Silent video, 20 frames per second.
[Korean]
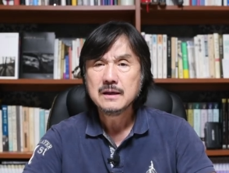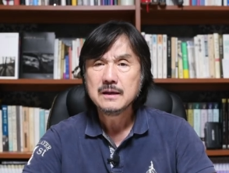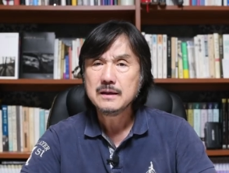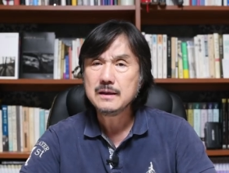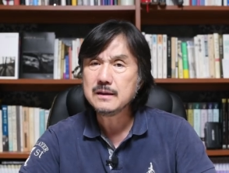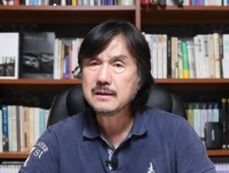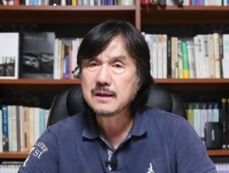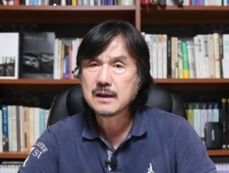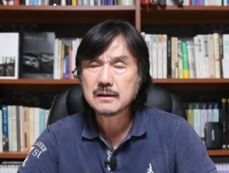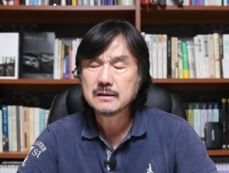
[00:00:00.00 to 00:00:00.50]

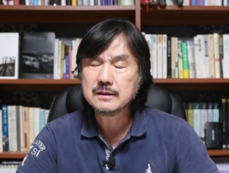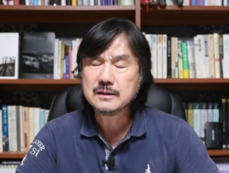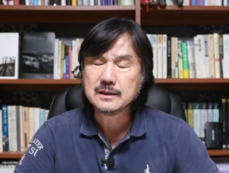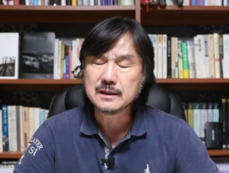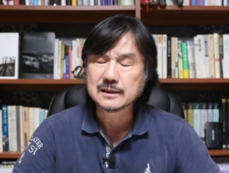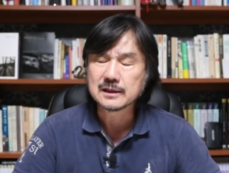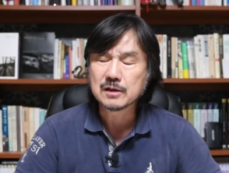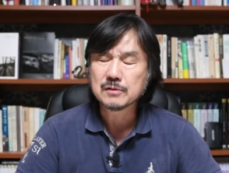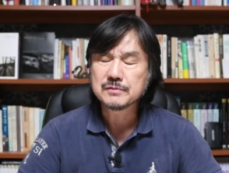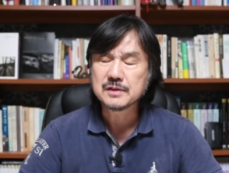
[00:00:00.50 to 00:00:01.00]
이 테크닉
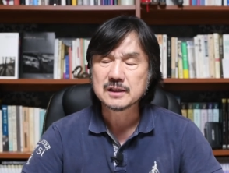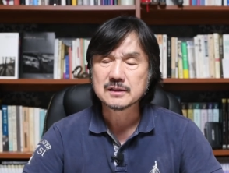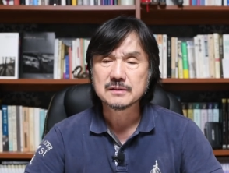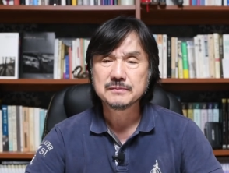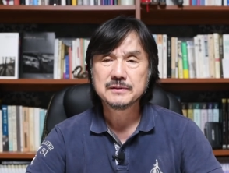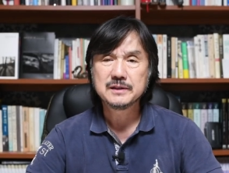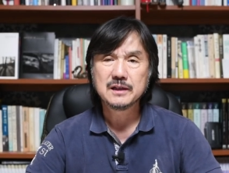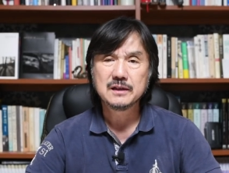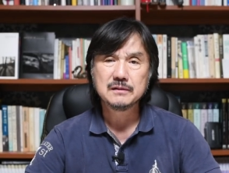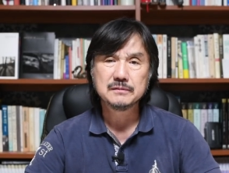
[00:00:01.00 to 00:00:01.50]
예사롭지
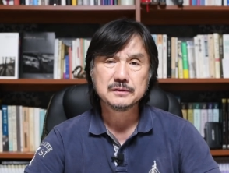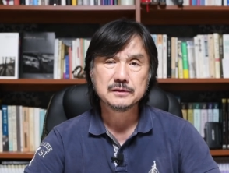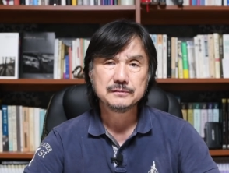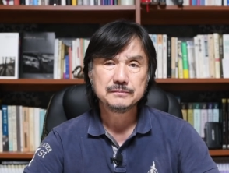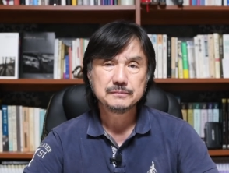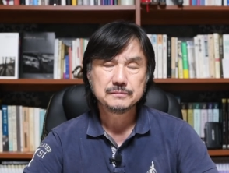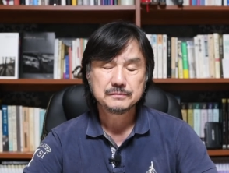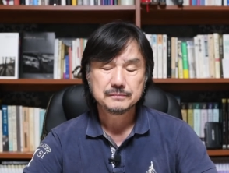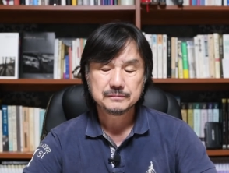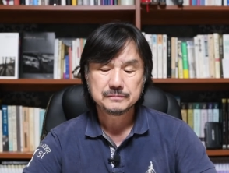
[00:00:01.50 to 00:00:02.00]
않습니다, 여러분.
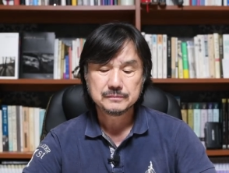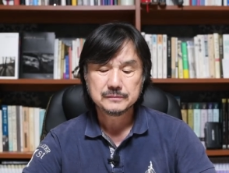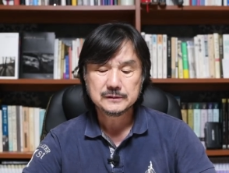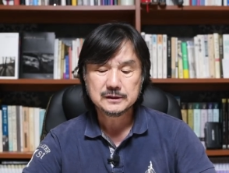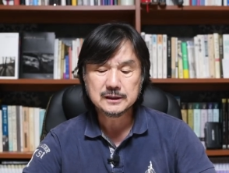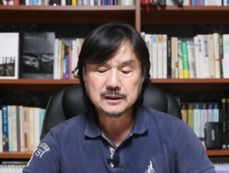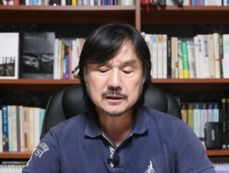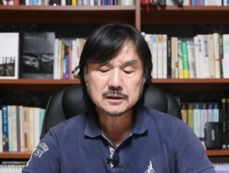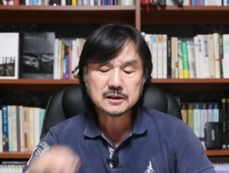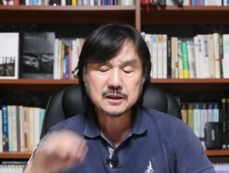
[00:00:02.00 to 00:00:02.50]

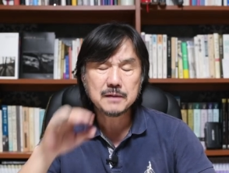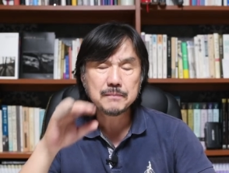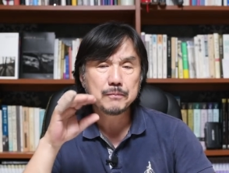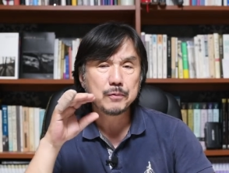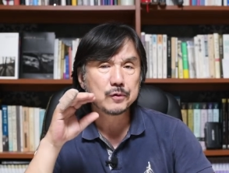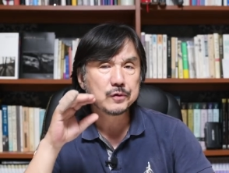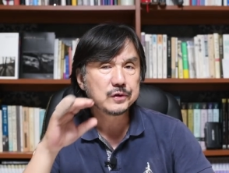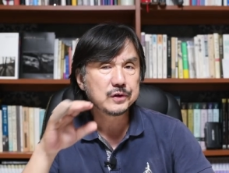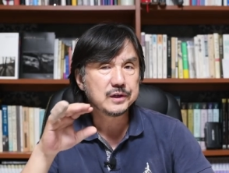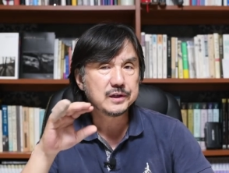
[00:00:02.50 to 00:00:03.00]
이렇게
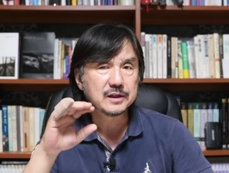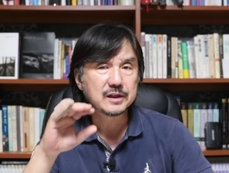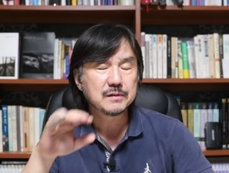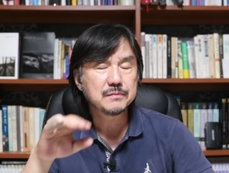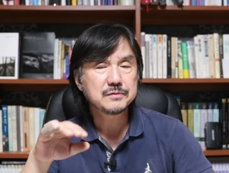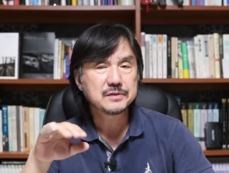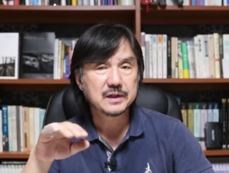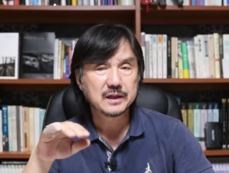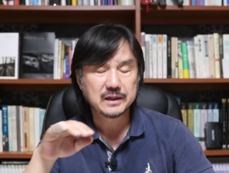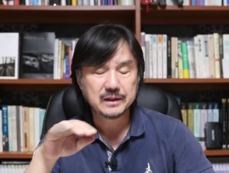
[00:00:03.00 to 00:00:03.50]
보는 게
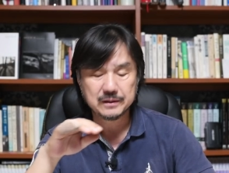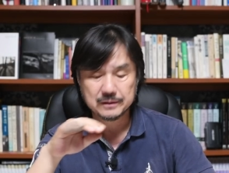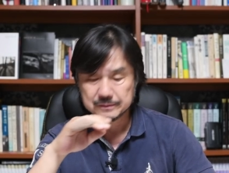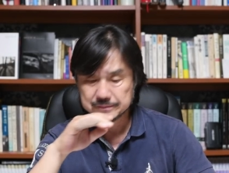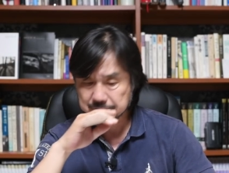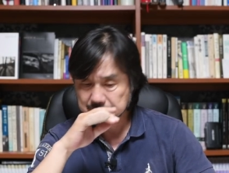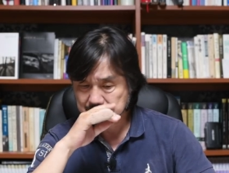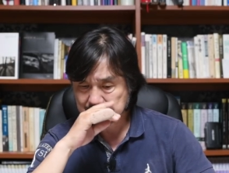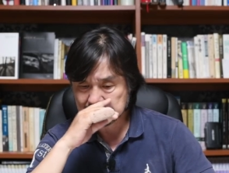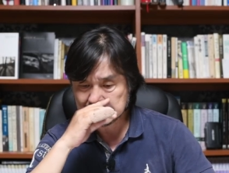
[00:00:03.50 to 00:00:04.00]
예사롭지 않아요.
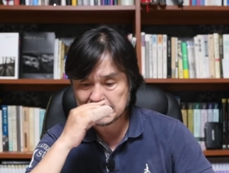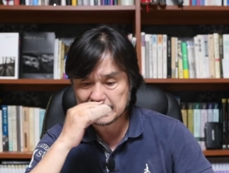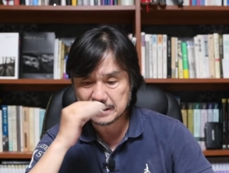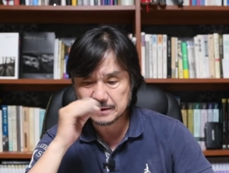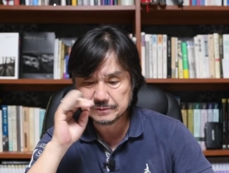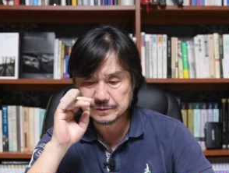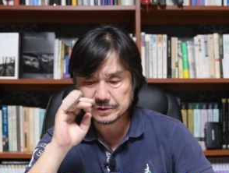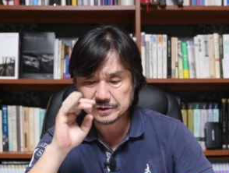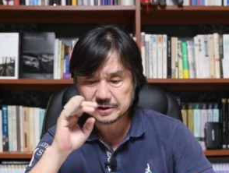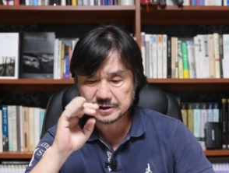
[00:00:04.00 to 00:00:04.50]
근데
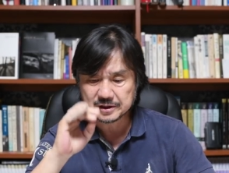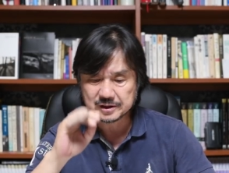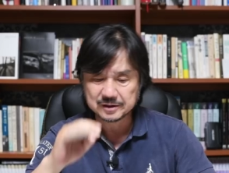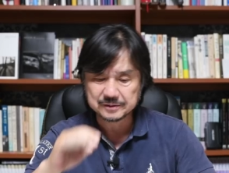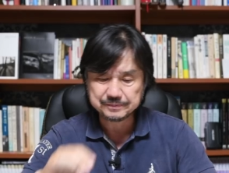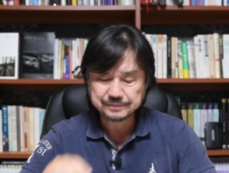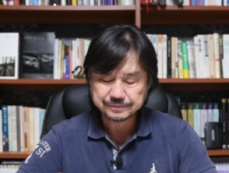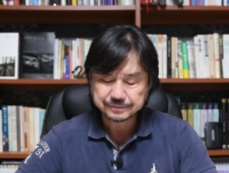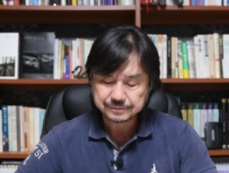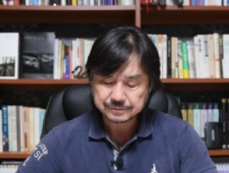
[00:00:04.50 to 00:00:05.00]

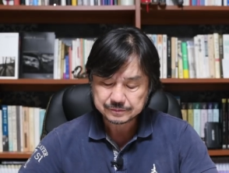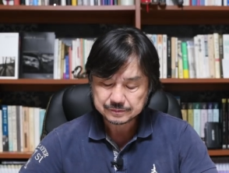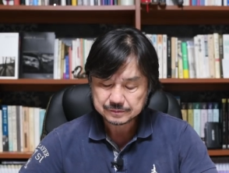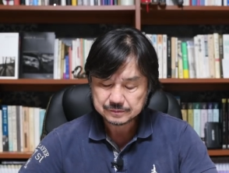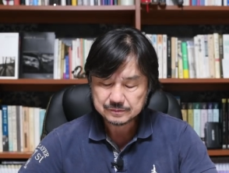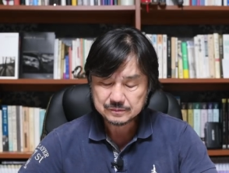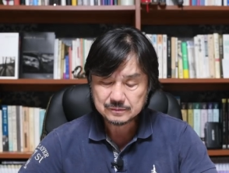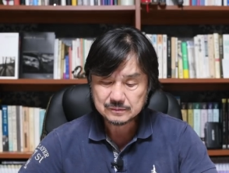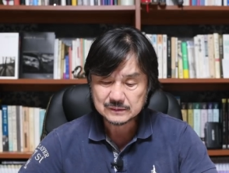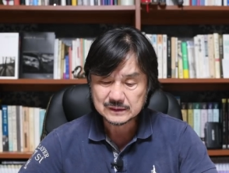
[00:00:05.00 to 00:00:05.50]
이분처럼
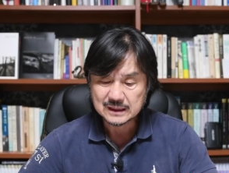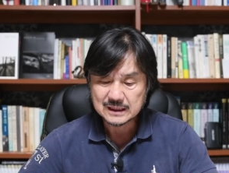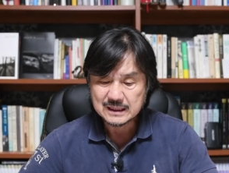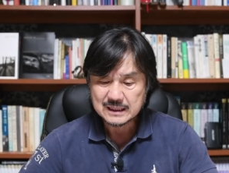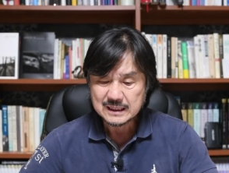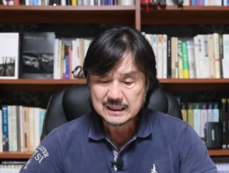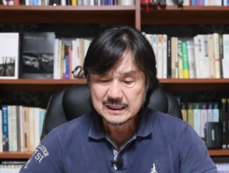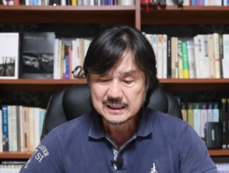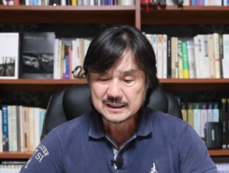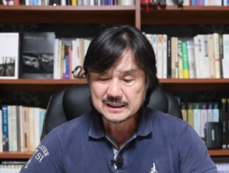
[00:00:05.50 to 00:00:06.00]

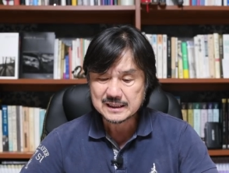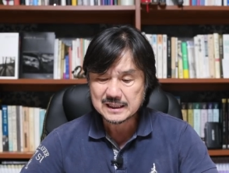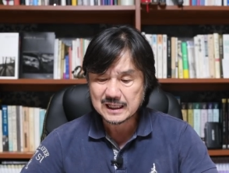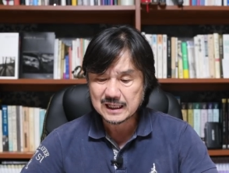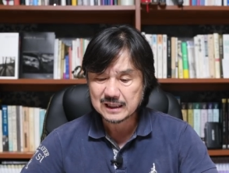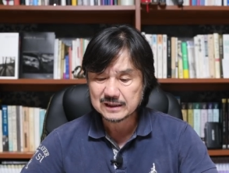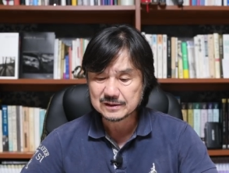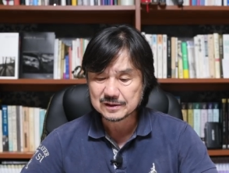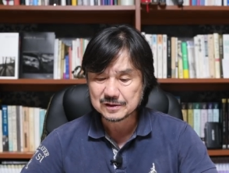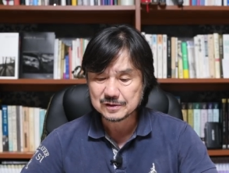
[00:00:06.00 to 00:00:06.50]

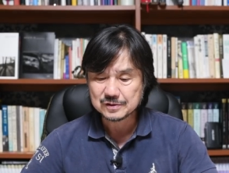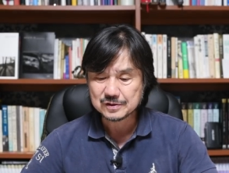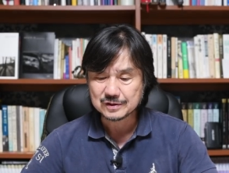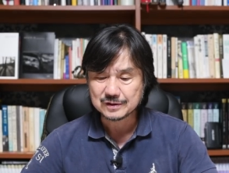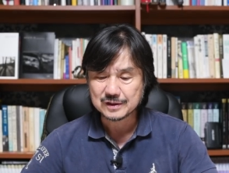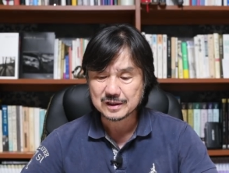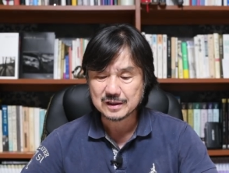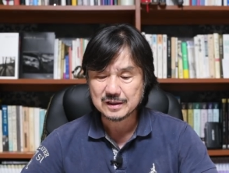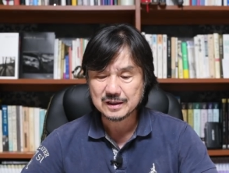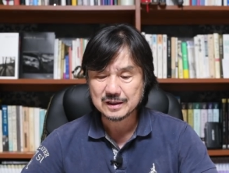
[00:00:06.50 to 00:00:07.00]
시야가
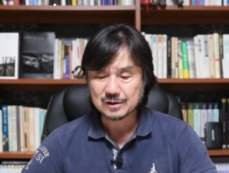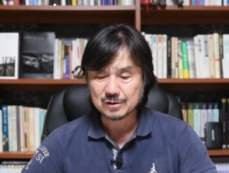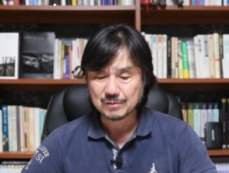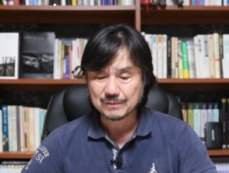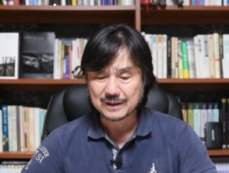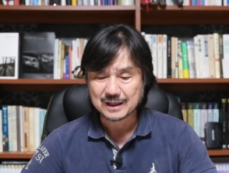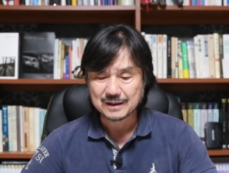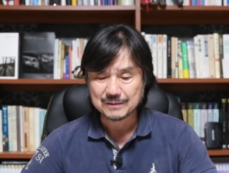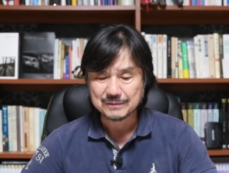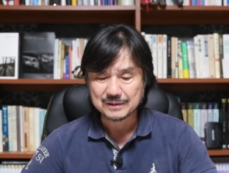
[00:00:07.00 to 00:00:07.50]
늘어있기도
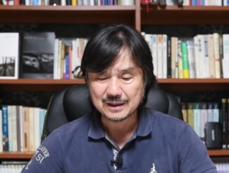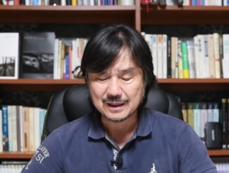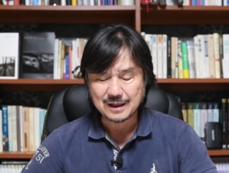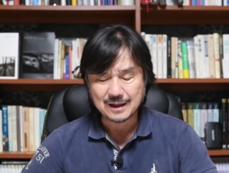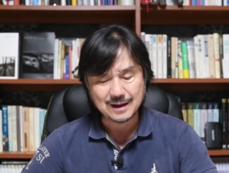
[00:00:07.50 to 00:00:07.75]
바랍니다.